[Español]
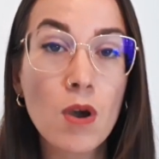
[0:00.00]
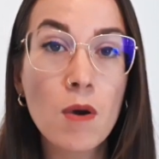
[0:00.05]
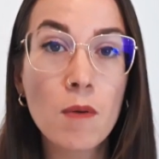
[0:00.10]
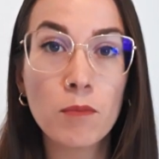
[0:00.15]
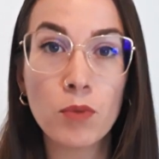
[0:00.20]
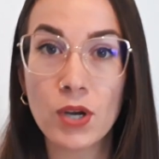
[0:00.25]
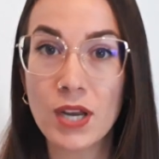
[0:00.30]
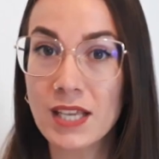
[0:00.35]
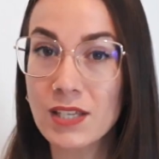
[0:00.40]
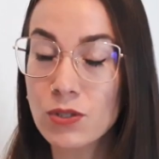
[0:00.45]

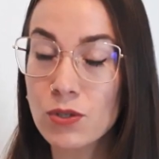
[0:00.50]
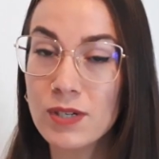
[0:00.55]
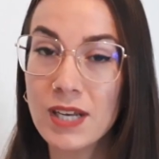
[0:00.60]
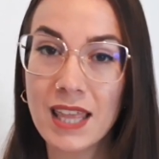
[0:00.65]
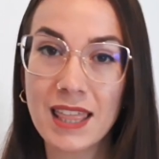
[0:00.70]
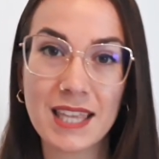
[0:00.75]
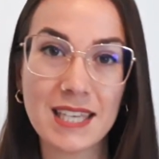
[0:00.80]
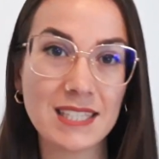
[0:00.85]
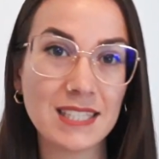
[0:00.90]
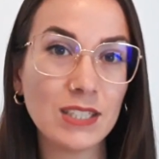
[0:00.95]
Por eso
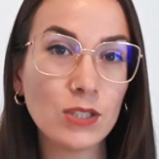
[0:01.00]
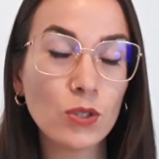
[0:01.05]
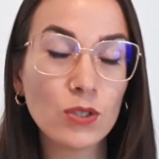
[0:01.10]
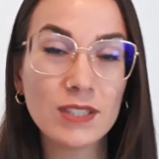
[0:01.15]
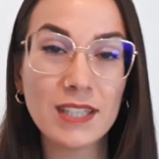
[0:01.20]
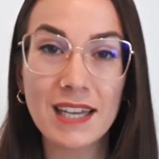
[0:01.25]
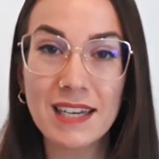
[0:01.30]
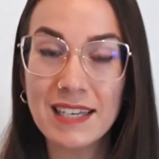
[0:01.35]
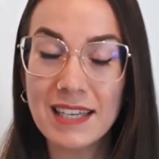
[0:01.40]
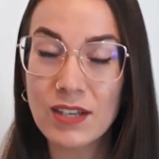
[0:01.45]
necesito
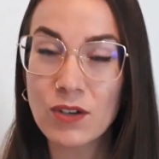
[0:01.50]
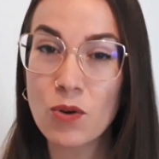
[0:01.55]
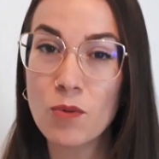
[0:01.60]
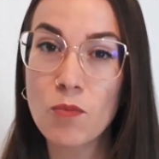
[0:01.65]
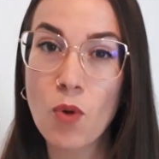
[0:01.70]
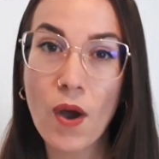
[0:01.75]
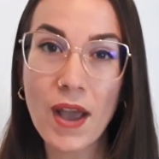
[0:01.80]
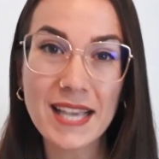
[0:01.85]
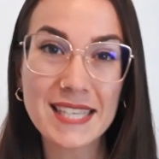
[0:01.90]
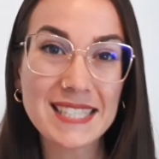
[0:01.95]
darle
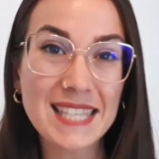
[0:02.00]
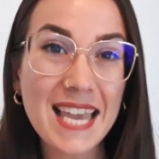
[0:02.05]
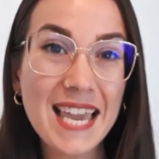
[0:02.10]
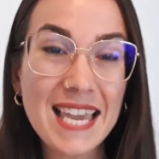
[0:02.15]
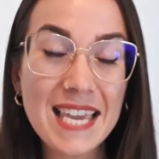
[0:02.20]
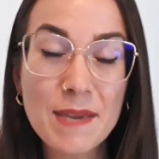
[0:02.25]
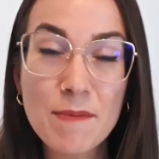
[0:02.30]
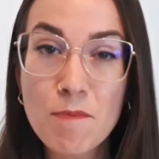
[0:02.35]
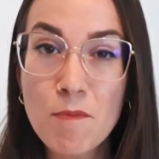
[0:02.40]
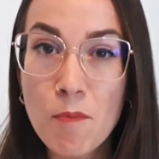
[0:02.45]
como ese
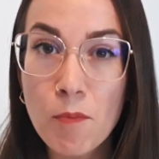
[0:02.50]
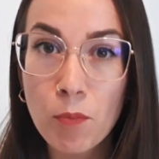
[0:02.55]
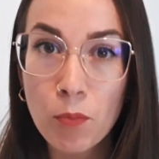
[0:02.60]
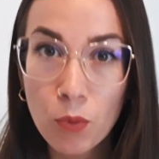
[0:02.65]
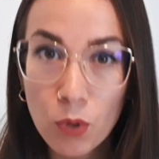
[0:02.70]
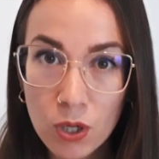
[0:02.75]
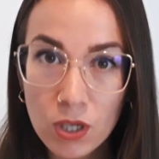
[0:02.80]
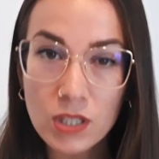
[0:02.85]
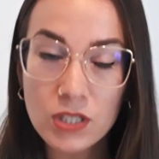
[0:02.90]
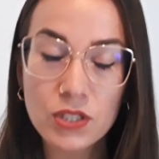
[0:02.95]

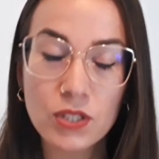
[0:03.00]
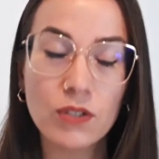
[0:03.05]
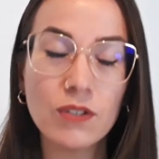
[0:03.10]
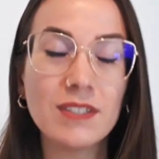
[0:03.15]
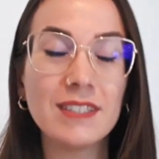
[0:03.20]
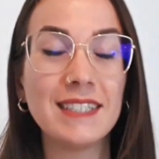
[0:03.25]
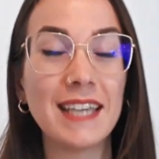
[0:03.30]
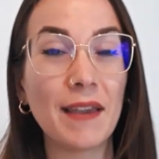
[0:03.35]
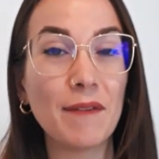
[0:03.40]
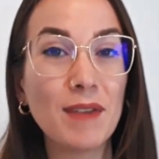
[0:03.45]

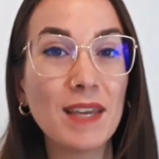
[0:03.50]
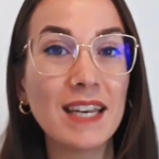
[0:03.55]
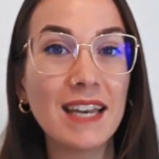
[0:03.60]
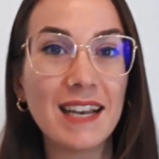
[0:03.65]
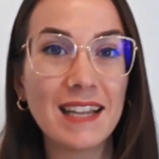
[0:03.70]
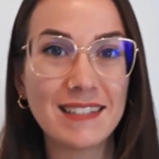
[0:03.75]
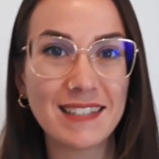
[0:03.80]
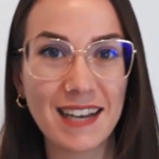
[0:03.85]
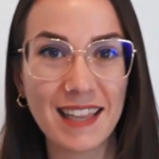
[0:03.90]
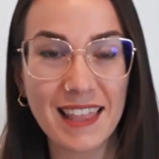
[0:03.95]
impulso, y ahí viene
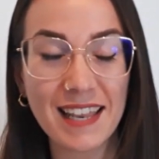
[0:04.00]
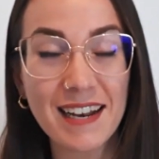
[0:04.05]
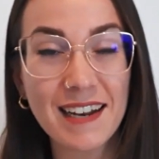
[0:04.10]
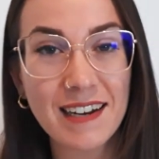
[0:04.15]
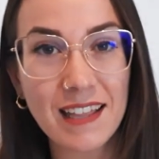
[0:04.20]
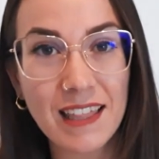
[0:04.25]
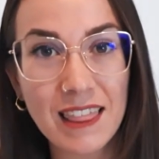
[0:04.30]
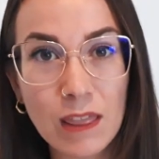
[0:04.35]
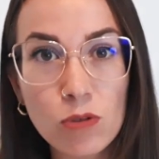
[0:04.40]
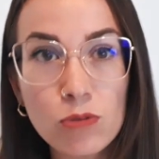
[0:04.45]
la tercera
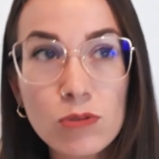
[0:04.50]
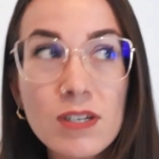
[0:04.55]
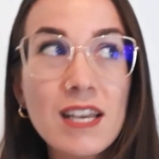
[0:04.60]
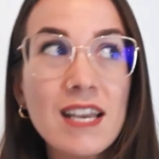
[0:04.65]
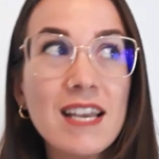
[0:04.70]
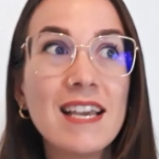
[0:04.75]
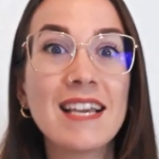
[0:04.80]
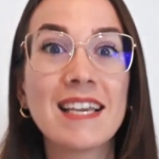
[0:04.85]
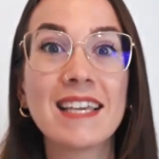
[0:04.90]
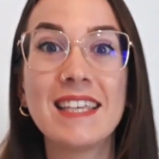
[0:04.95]
razón,
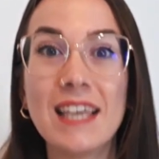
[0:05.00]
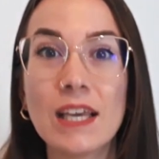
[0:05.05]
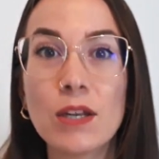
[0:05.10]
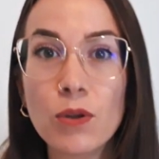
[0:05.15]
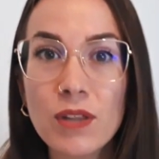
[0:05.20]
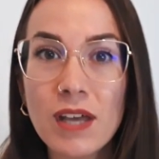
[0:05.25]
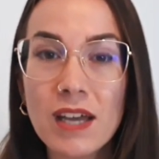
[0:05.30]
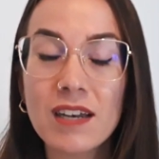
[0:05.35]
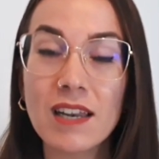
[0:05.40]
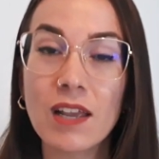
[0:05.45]
quiero
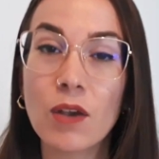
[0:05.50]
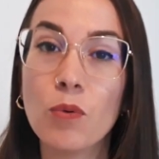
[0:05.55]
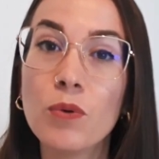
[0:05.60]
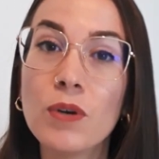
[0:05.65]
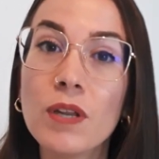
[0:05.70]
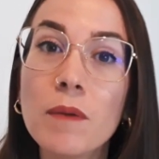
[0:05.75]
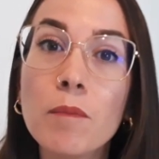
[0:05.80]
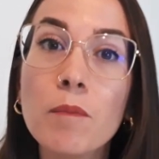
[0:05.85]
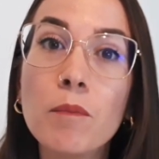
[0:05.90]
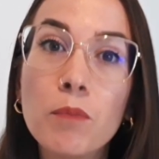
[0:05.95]
darle un
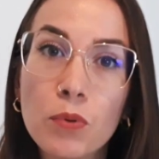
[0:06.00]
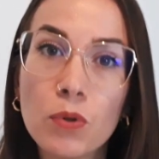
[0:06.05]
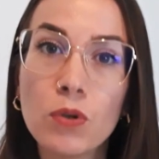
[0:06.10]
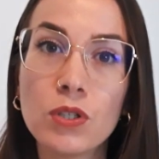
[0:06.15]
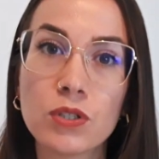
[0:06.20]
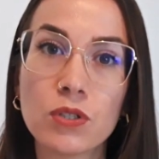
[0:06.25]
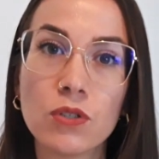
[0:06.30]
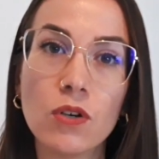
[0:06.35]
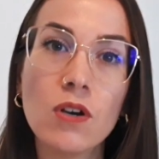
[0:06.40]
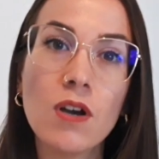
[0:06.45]

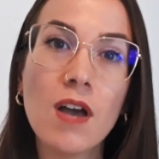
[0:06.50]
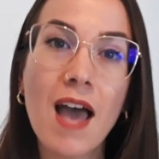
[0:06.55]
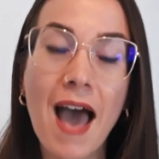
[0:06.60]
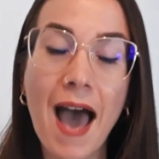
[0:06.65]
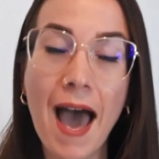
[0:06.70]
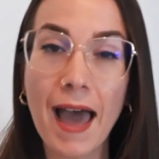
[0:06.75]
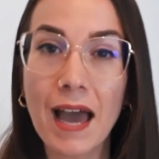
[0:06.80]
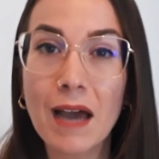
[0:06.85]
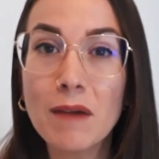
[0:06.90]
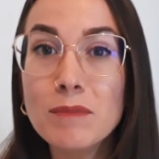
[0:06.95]
impulso
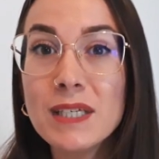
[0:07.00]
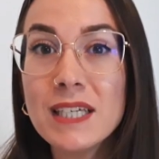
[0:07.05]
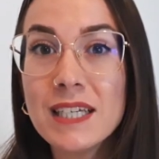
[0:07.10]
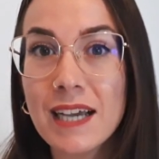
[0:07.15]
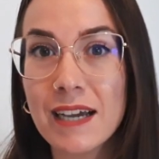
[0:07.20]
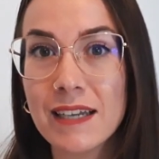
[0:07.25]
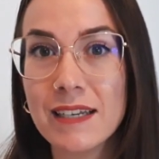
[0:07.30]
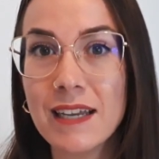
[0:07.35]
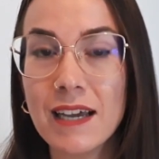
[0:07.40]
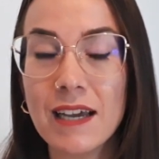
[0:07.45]
a mi
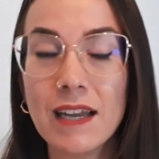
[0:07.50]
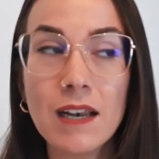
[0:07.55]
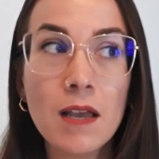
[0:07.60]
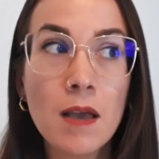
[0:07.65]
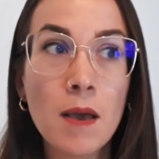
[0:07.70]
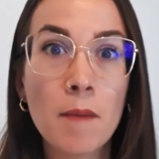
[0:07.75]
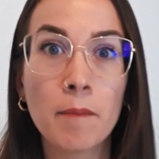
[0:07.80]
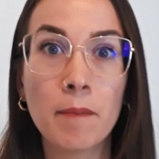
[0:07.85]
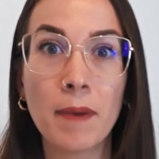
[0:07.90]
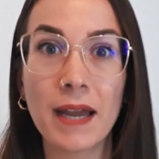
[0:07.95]
canal
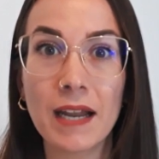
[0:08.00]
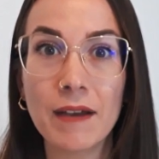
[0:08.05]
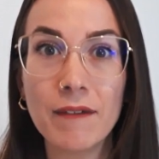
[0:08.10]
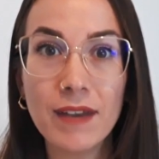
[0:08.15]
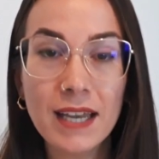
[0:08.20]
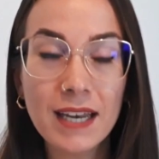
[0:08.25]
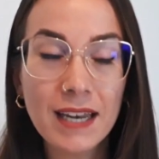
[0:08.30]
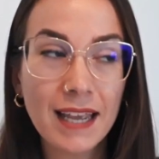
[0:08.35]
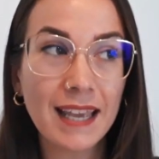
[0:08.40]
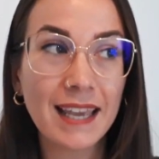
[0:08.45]
para
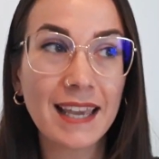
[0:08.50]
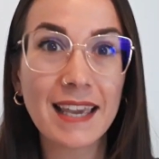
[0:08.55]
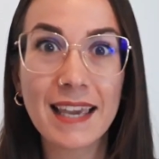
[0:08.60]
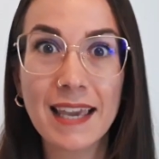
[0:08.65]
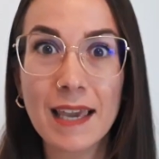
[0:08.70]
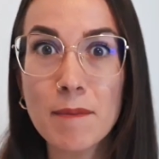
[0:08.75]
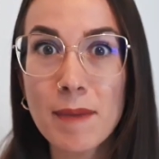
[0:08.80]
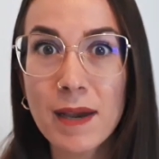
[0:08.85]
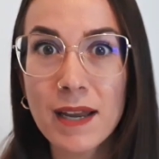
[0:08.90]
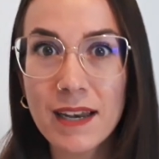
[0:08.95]
ver en
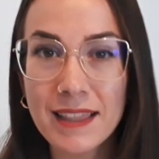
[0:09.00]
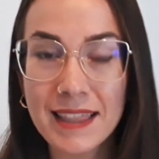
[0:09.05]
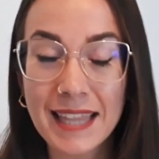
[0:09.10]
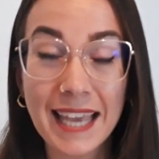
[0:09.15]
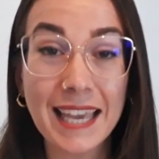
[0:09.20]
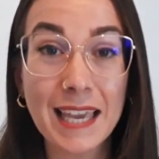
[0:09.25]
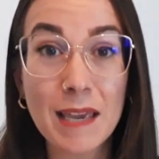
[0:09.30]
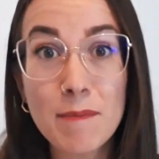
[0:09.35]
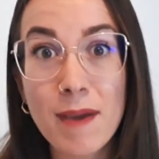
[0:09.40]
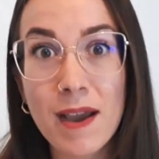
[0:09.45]
qué
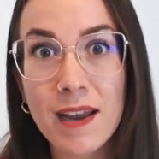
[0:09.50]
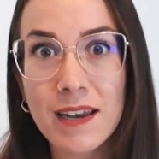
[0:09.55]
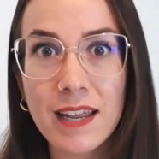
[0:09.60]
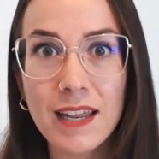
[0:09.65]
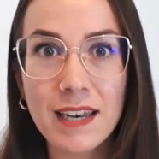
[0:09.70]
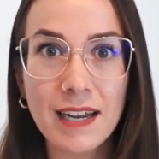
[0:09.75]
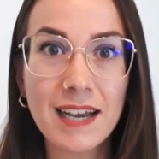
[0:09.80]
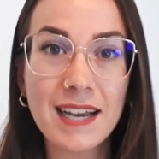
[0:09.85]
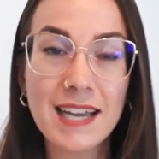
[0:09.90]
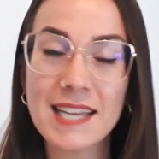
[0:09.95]
de qué
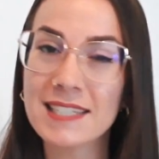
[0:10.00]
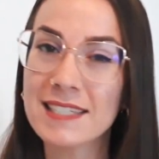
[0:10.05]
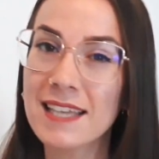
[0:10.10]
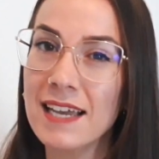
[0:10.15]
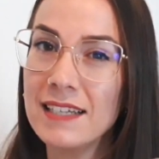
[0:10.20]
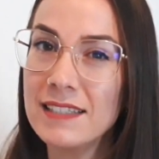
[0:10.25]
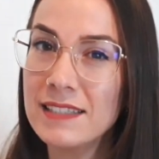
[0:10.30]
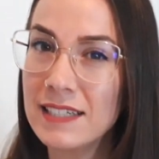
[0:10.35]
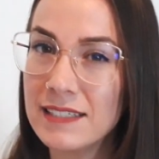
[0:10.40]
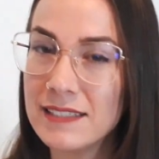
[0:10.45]
manera esas
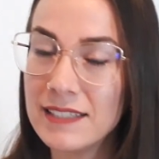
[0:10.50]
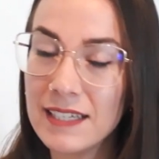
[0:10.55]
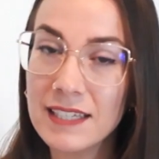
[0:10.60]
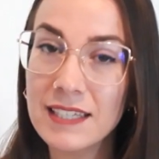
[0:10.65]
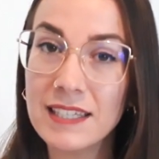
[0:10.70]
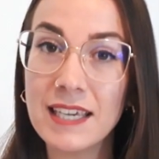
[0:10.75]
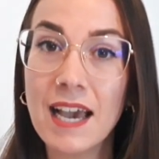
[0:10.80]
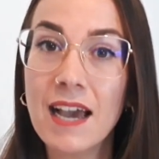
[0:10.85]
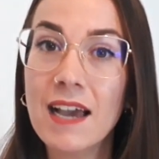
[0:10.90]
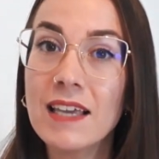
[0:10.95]

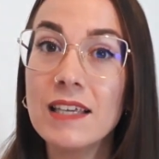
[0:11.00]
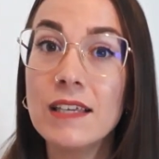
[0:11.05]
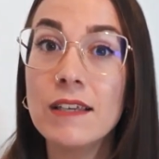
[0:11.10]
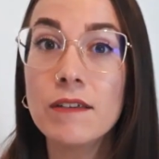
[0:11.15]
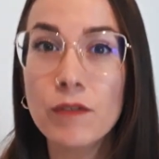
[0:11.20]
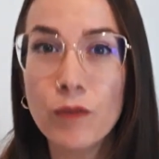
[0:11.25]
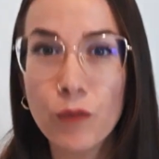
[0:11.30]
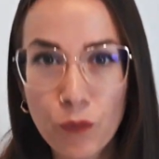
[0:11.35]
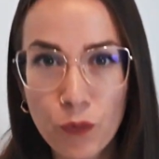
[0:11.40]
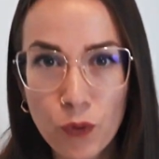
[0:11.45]
estrategias
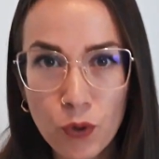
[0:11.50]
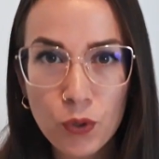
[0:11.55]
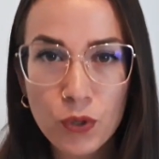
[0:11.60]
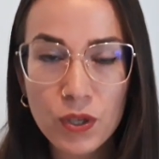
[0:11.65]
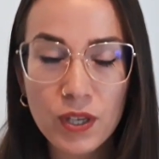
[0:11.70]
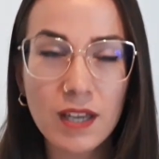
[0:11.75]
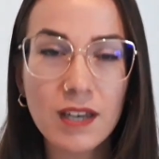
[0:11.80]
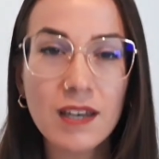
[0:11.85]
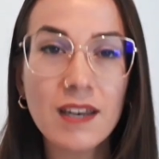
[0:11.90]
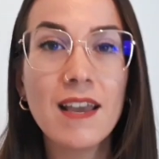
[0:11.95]

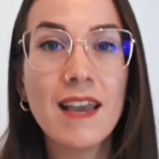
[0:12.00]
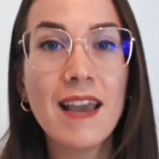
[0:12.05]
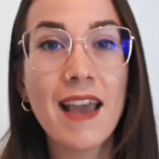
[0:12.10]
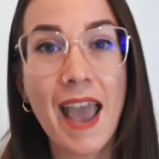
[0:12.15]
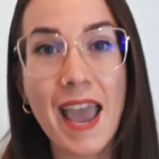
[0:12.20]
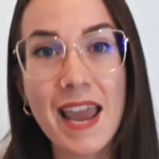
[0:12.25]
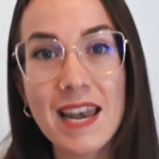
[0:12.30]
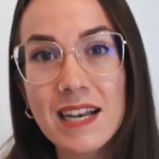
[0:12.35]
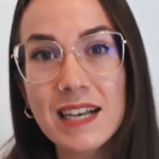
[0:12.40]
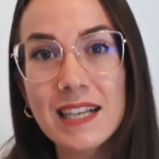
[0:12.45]
influyen
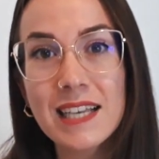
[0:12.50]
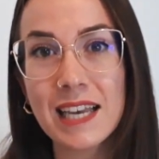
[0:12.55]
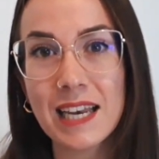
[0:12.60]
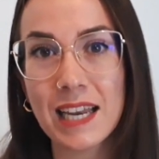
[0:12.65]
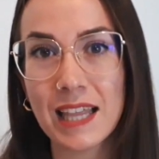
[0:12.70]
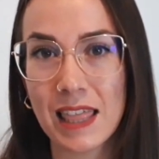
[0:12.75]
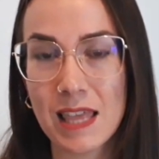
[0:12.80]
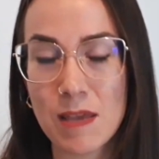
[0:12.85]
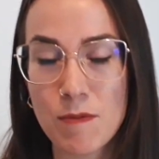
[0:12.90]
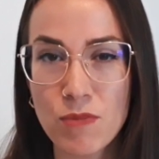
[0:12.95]
en el
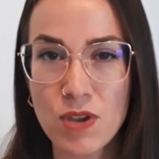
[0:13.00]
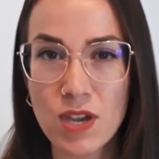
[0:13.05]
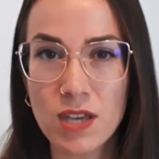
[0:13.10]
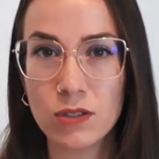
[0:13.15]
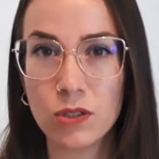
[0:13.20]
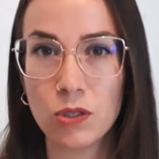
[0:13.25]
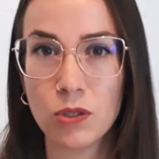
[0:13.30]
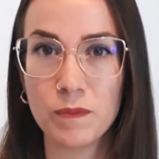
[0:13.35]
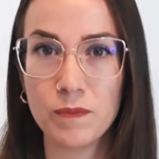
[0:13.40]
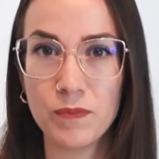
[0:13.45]

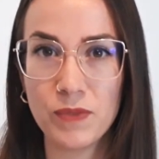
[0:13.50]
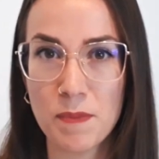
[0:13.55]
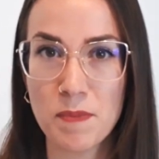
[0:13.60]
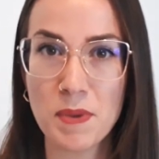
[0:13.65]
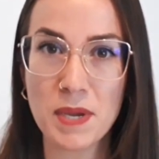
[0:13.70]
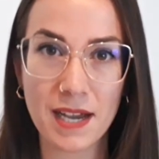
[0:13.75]
crecimiento de mi